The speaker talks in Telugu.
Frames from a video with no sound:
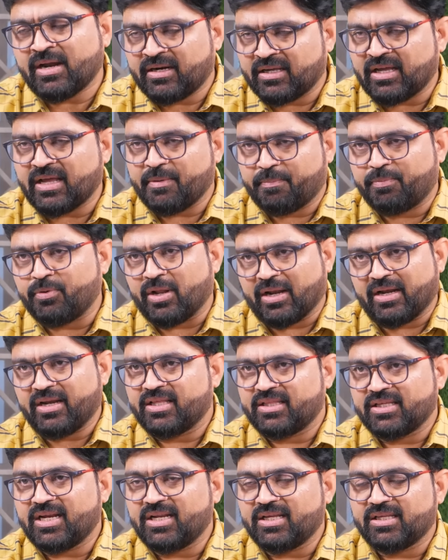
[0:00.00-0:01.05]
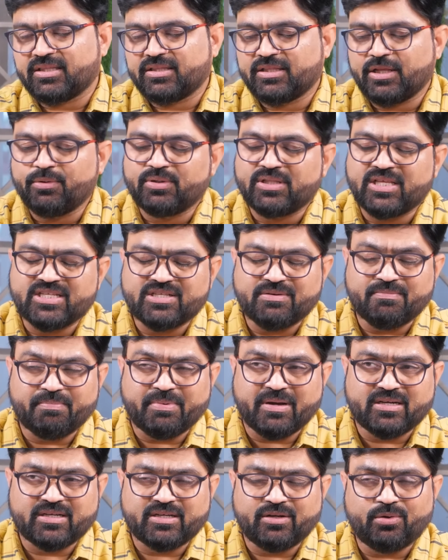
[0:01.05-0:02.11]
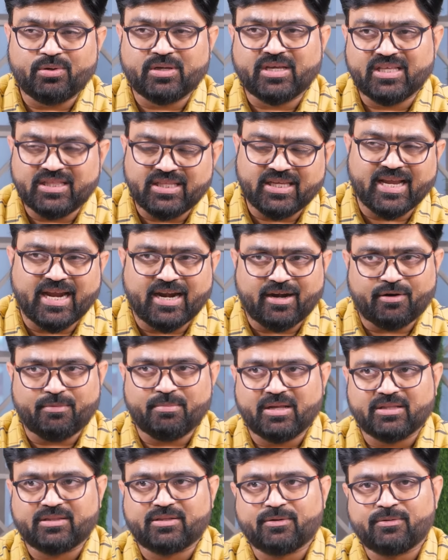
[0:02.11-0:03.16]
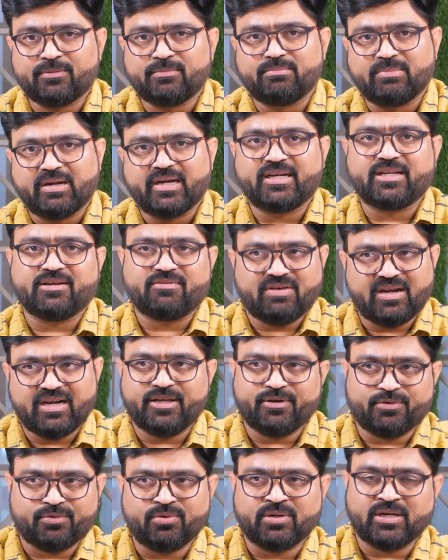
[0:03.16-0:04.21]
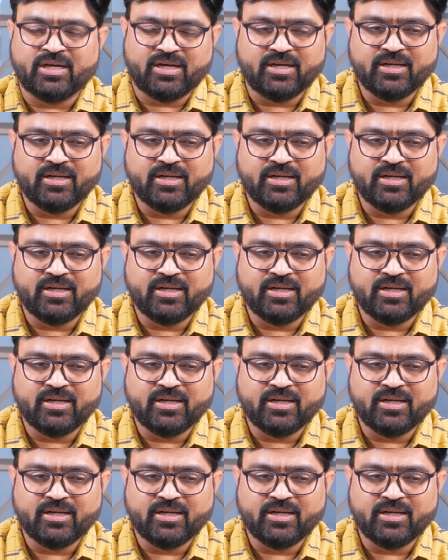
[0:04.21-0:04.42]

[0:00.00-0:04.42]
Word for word: నాయుడు గారు ఎప్పుడు అనలేదు కానీ తెలుగుదేశం పార్టీలో కింది క్యాడర్ మాత్రం బయటకు వాళ్ళే ఎక్కువగా